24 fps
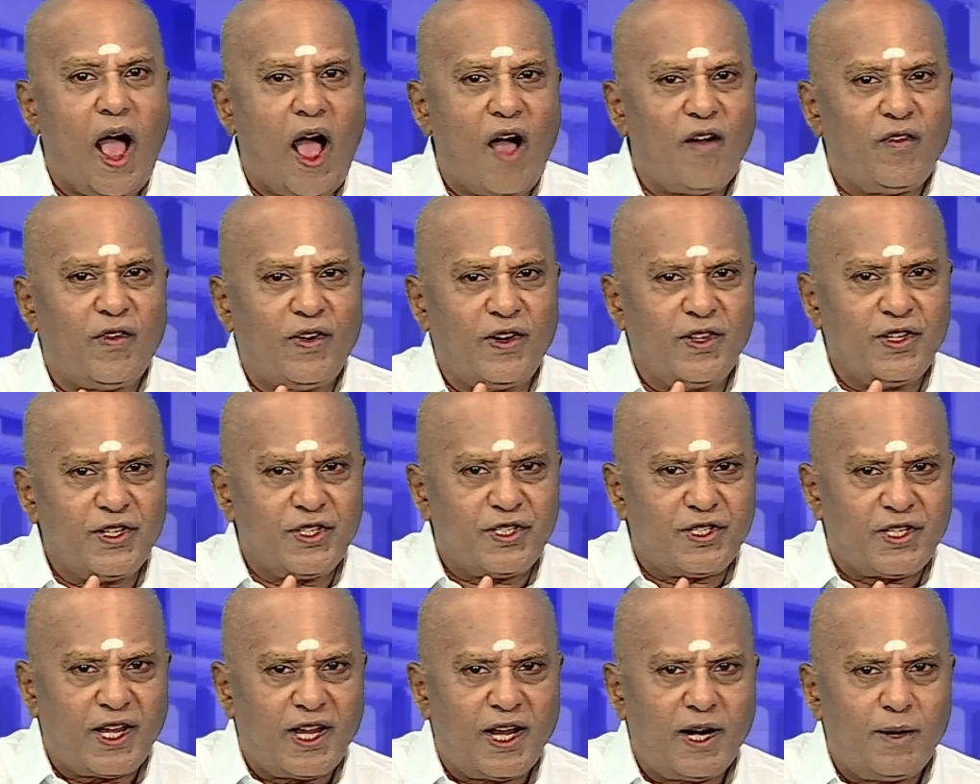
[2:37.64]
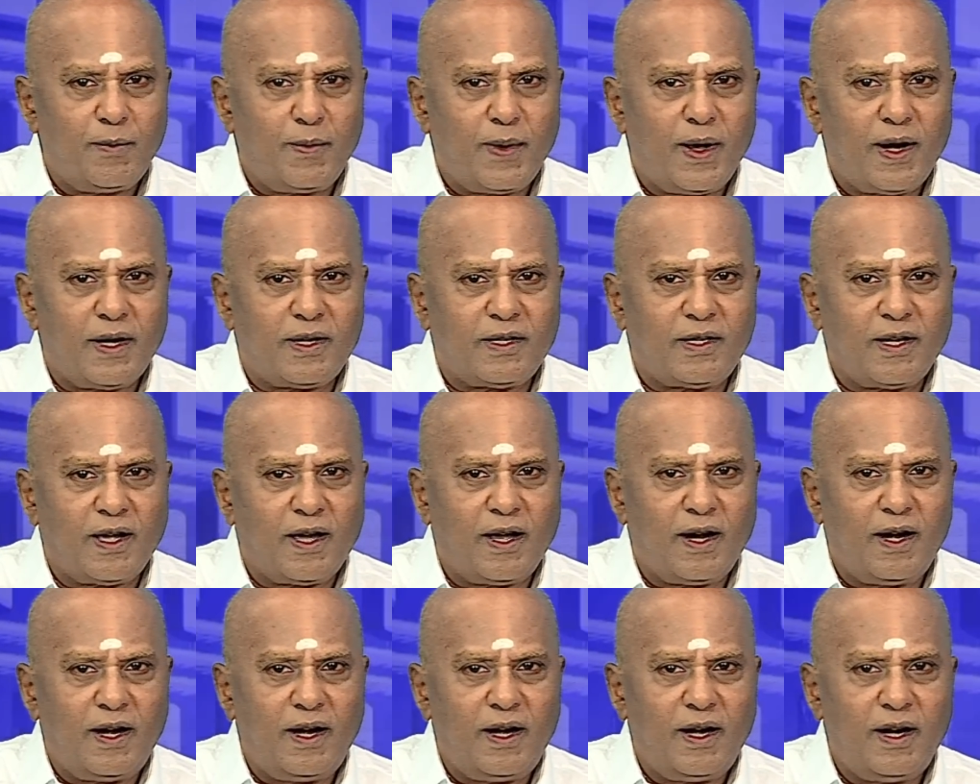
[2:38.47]
அவனது
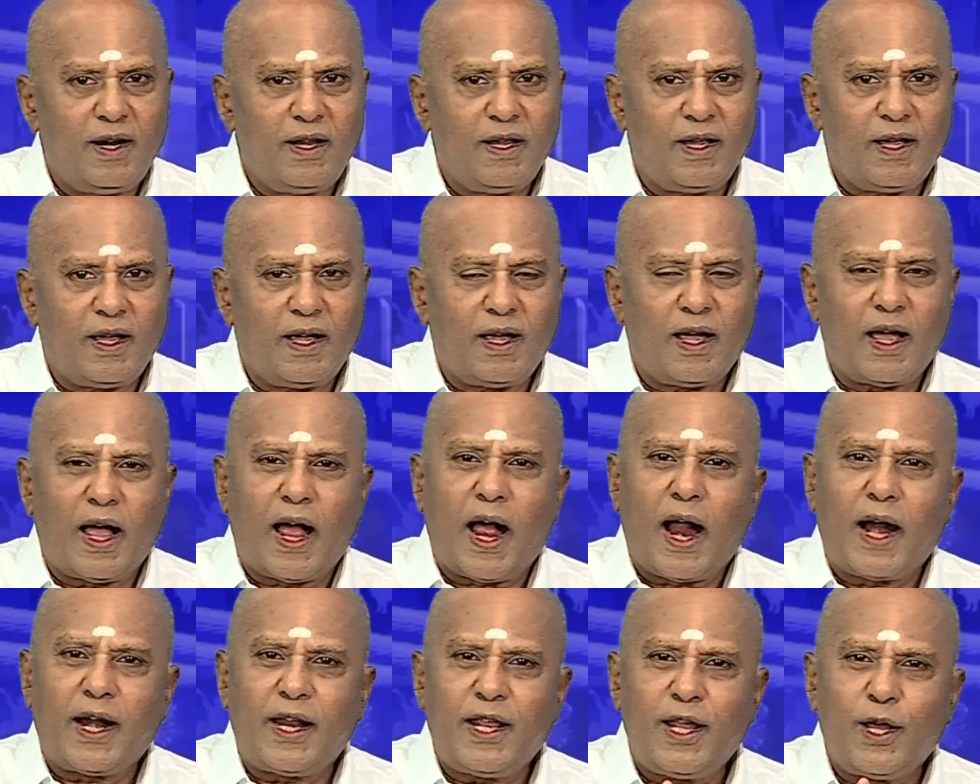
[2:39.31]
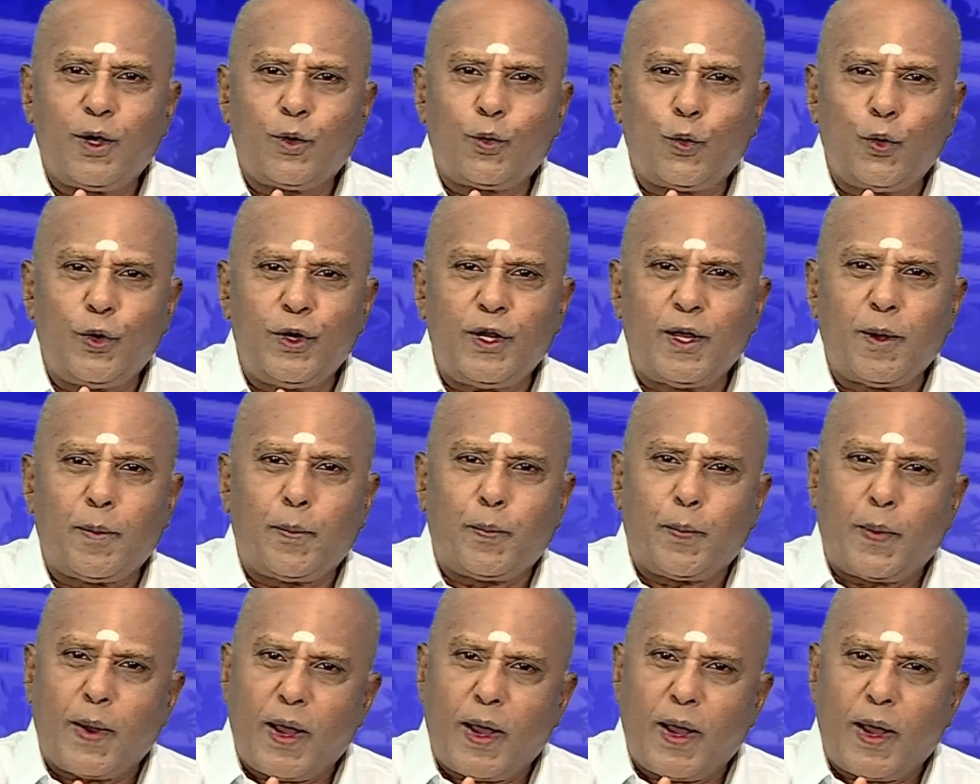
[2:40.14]
செயல்பாட்டால் அடையக்கூடிய